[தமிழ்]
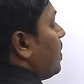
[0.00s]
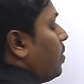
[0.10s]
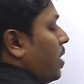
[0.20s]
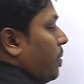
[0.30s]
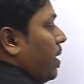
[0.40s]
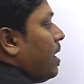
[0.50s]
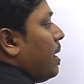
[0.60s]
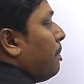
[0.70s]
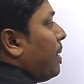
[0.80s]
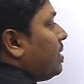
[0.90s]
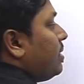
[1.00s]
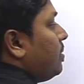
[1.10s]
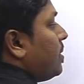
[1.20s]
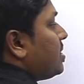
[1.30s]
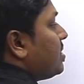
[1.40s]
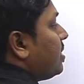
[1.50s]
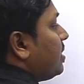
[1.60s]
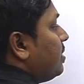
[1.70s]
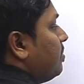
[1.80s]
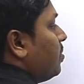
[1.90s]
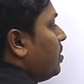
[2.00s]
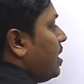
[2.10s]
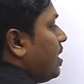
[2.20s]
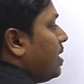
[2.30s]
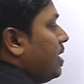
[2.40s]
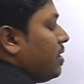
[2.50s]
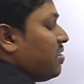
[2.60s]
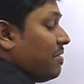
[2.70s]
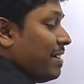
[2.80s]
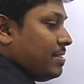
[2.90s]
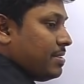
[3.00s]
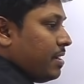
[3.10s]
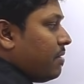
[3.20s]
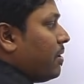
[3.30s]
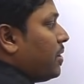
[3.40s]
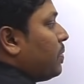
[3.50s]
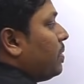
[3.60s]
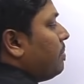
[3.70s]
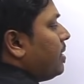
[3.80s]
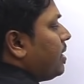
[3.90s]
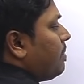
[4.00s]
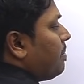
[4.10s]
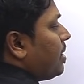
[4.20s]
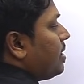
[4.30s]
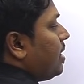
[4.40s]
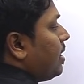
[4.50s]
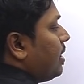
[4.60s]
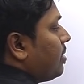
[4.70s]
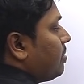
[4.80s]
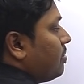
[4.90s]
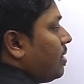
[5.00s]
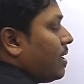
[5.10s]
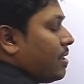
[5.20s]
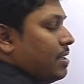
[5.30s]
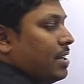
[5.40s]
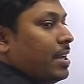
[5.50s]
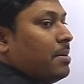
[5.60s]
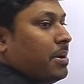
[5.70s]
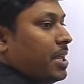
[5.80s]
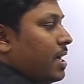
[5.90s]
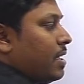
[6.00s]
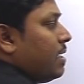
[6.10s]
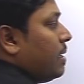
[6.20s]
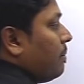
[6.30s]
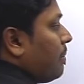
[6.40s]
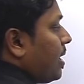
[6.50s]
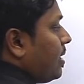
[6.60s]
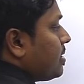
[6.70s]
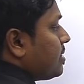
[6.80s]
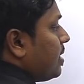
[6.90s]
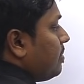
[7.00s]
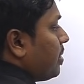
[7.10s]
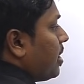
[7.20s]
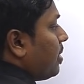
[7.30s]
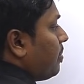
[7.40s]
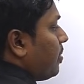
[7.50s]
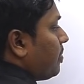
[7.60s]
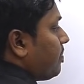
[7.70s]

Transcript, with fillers: ஓகேவா பத்து வருஷத்துக்கு முன்னாடி என்னோடய வயசு என்னவாக இருக்கும்னு பார்த்தீங்கன்னா பதினேழாக இருக்கும் கரெக்டு தானே என்ன பண்ணீங்க மைனஸ் டென் பண்ணியிருக்கோம்